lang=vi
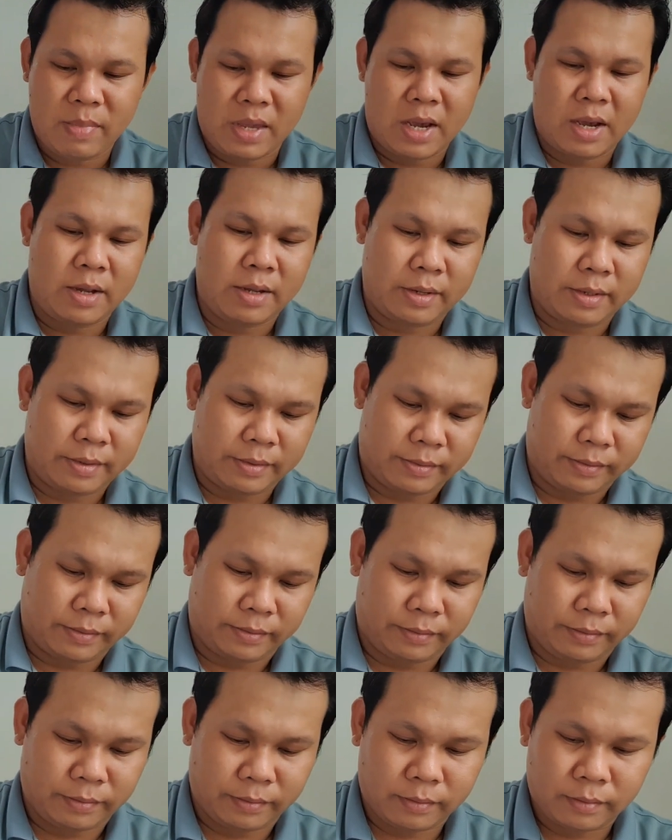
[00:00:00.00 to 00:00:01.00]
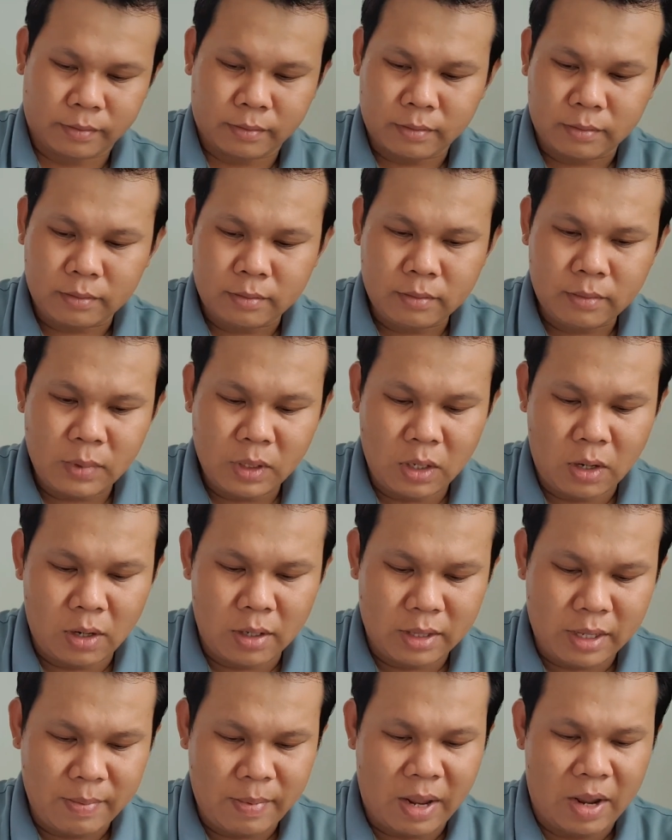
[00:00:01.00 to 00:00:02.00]
nha rồi
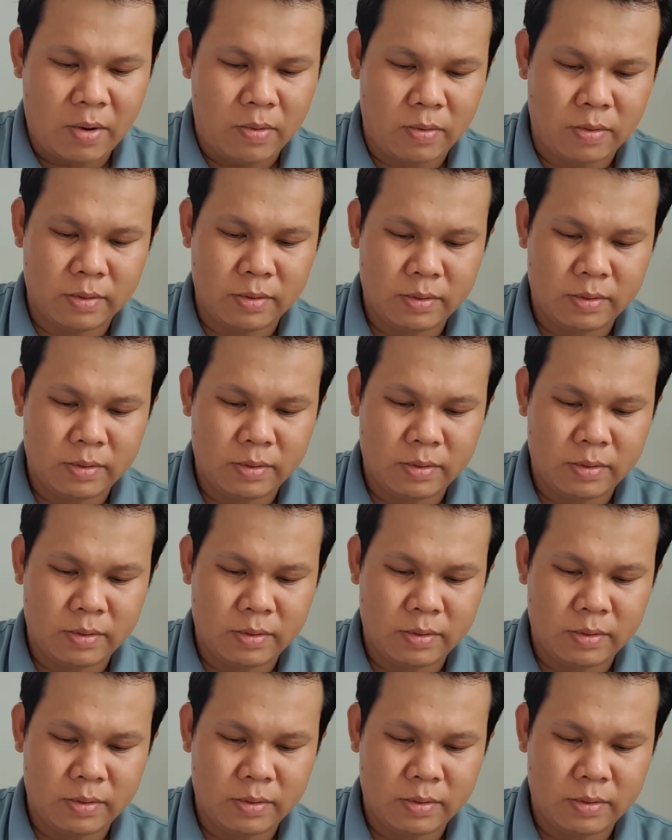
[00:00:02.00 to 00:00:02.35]
tiếp theo